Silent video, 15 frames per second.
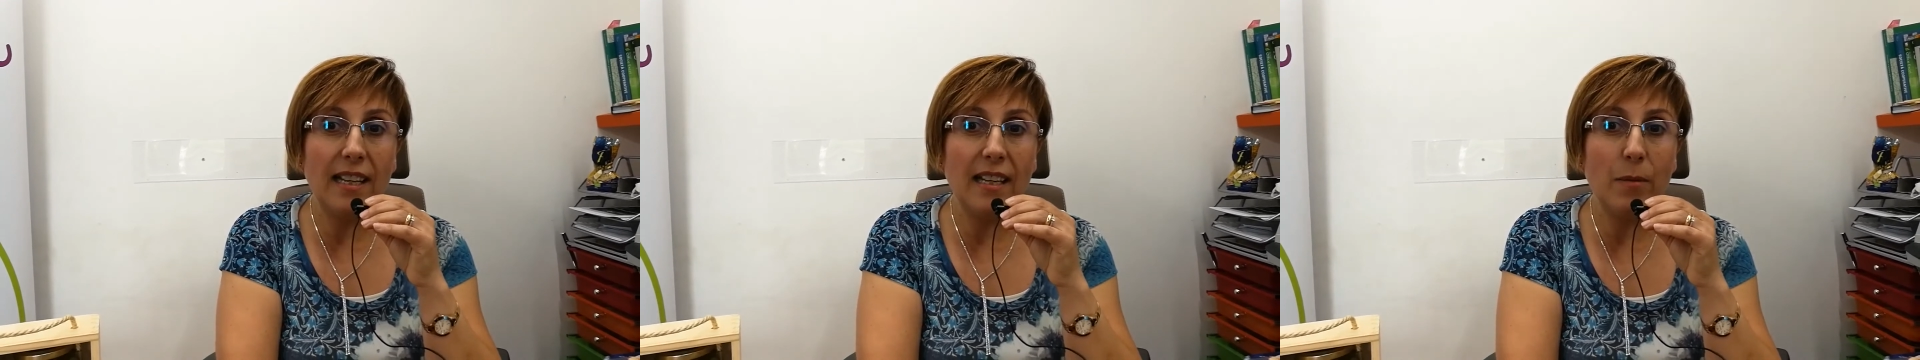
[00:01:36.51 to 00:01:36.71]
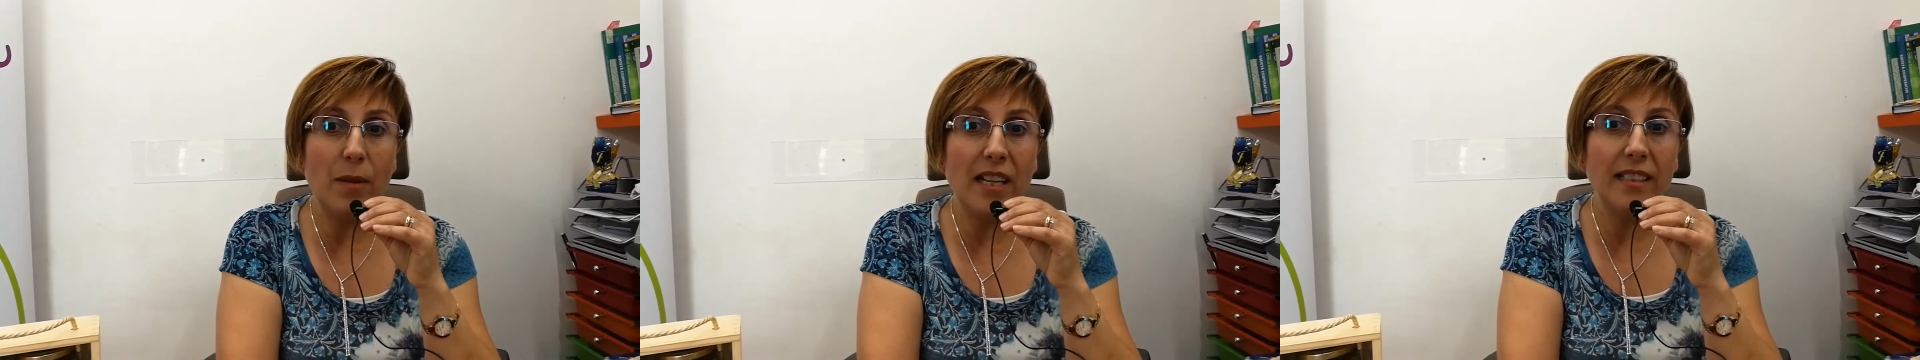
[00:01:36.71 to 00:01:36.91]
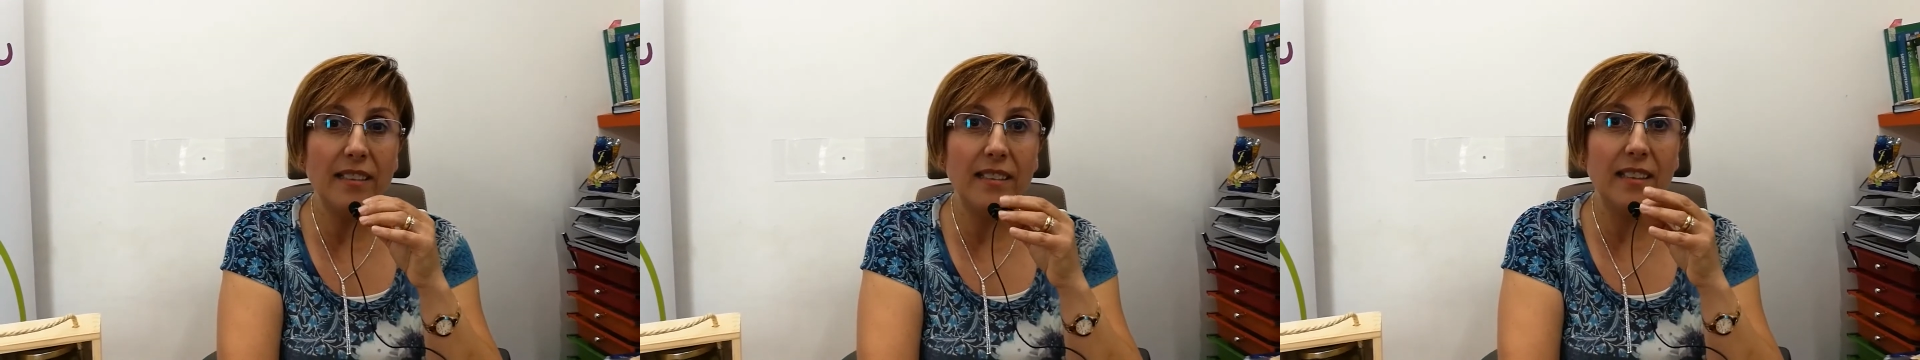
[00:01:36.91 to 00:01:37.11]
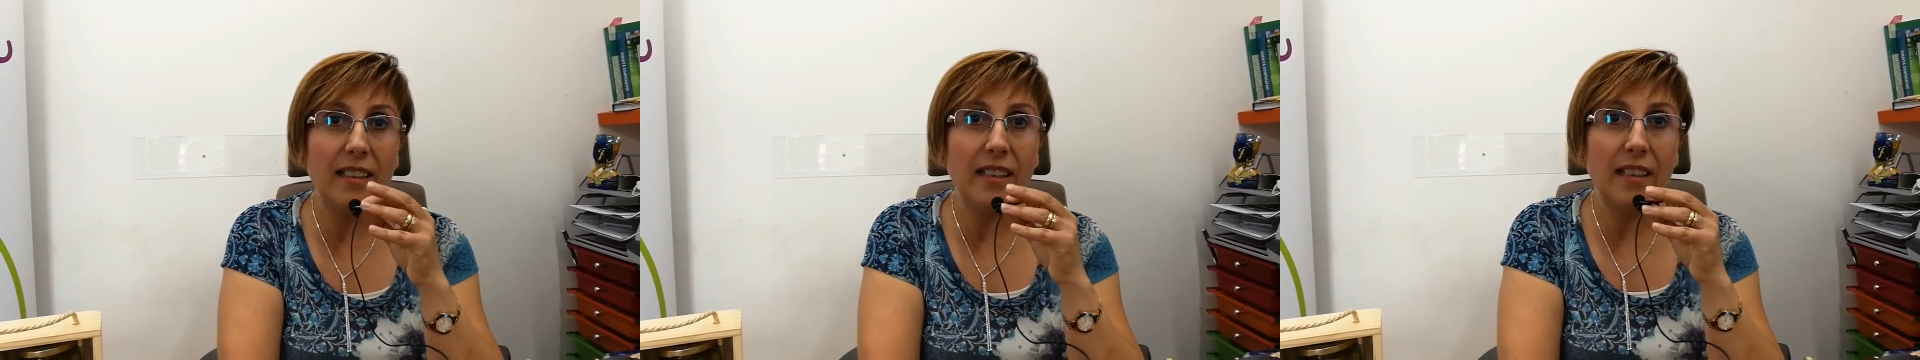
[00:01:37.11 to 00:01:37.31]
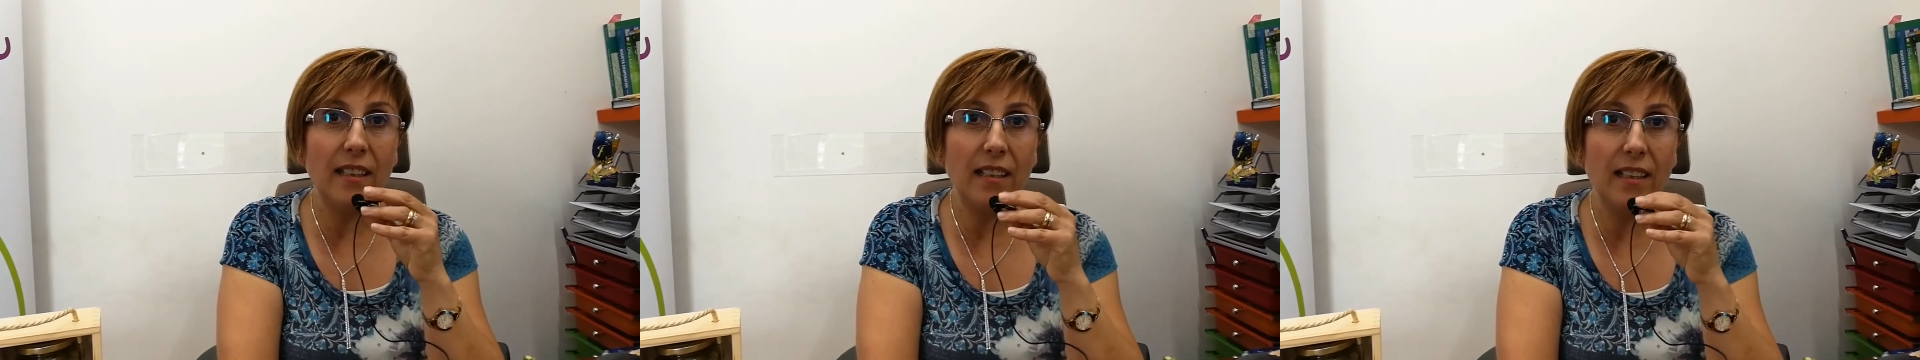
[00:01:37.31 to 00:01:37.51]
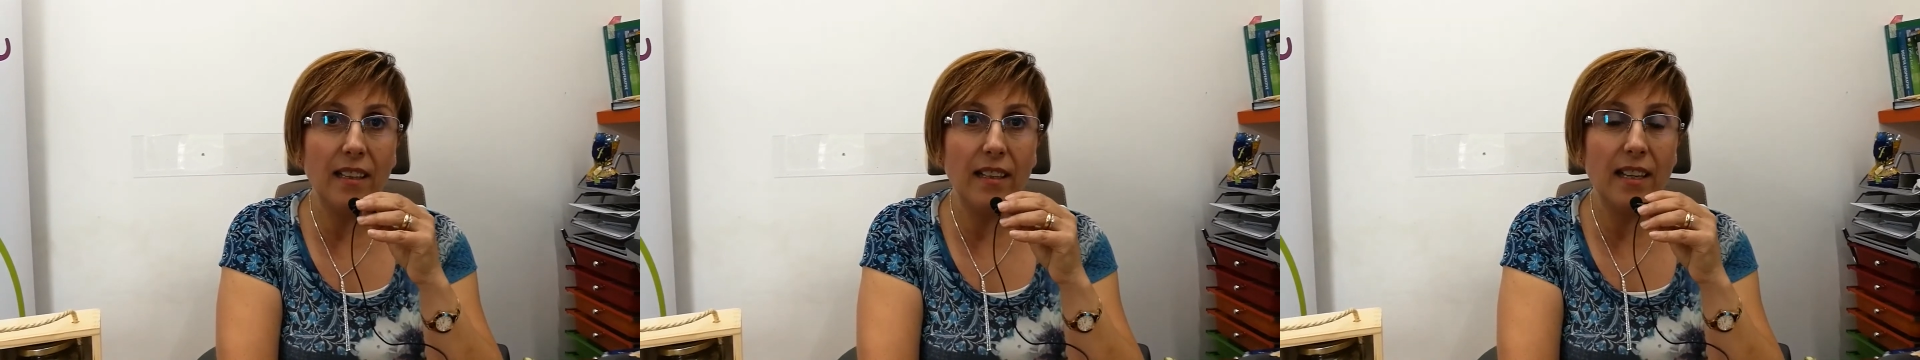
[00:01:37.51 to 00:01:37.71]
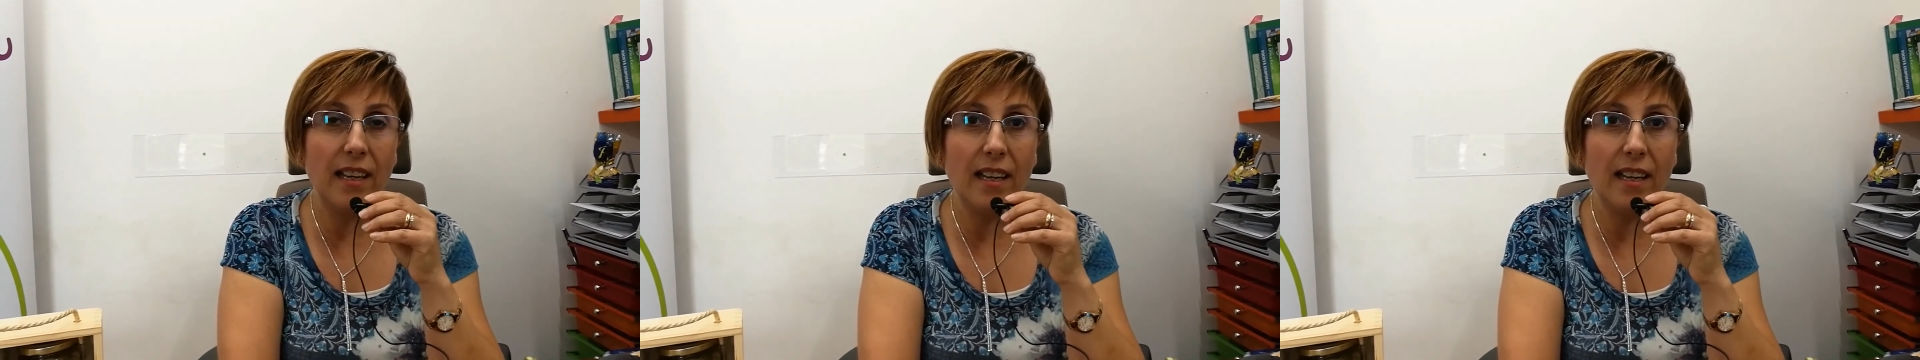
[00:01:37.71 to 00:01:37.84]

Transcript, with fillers: gli elementi